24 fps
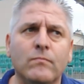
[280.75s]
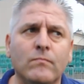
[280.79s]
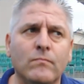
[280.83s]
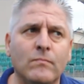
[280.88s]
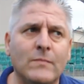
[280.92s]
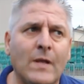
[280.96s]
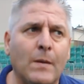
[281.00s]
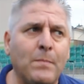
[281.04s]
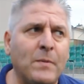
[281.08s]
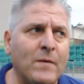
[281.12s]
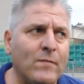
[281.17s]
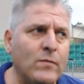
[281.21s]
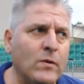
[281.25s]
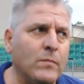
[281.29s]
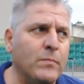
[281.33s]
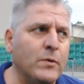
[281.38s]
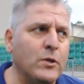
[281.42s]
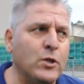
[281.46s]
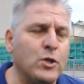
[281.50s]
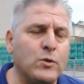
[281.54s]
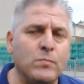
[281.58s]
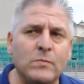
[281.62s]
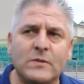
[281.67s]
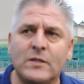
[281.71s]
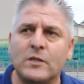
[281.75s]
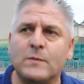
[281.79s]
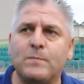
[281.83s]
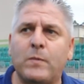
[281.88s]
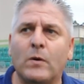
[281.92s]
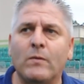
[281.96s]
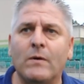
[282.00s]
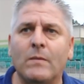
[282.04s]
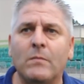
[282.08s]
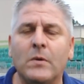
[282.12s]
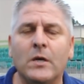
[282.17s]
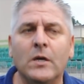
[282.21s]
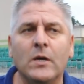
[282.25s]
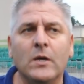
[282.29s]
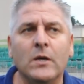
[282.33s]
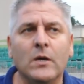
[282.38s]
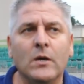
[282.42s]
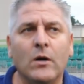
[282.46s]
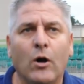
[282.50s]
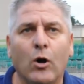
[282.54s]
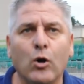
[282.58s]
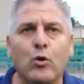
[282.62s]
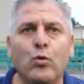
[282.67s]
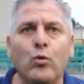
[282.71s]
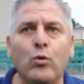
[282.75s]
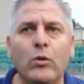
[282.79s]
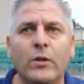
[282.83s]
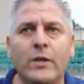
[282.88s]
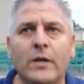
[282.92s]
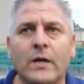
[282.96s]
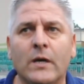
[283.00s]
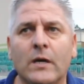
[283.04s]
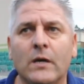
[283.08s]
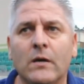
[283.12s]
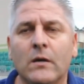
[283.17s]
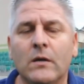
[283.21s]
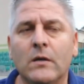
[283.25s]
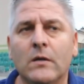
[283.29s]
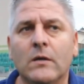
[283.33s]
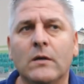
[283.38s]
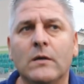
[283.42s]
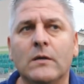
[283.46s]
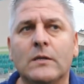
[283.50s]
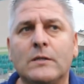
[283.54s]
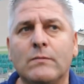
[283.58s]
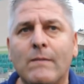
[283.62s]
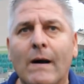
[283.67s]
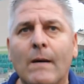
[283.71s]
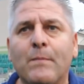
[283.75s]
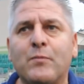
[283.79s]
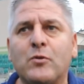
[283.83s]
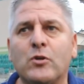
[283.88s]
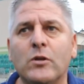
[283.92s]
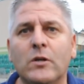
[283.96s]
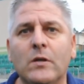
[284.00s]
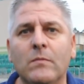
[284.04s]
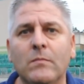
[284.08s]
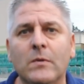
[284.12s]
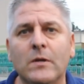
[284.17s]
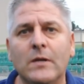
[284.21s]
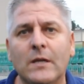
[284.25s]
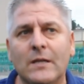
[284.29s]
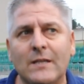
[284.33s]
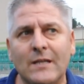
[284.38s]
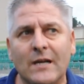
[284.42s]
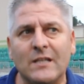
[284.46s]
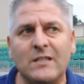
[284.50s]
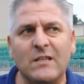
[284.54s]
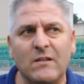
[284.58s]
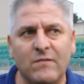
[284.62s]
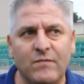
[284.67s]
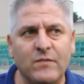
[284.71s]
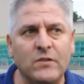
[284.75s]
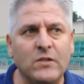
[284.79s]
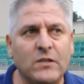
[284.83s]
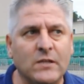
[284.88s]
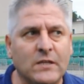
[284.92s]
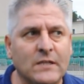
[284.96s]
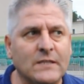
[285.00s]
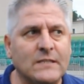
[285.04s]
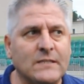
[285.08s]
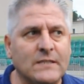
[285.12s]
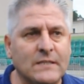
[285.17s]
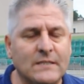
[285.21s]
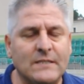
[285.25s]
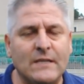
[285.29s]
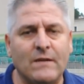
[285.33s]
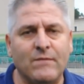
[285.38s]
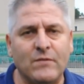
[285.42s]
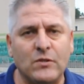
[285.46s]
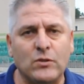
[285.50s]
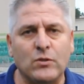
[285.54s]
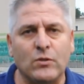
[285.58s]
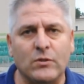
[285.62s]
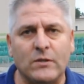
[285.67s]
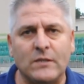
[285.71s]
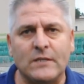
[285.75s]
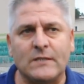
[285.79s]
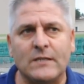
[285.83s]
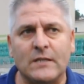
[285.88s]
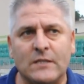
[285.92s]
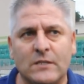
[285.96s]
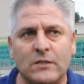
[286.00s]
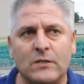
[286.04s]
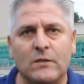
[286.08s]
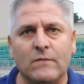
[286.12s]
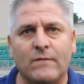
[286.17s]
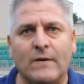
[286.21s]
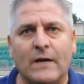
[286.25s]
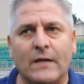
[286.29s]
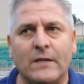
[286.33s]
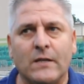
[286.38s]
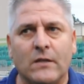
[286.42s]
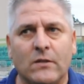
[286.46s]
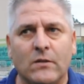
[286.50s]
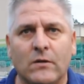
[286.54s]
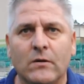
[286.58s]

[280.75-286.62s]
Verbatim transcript: na pewno byliśmy zespołem ogólnie słabszym, jednak ten wynik jest za wysoki zdecydowanie.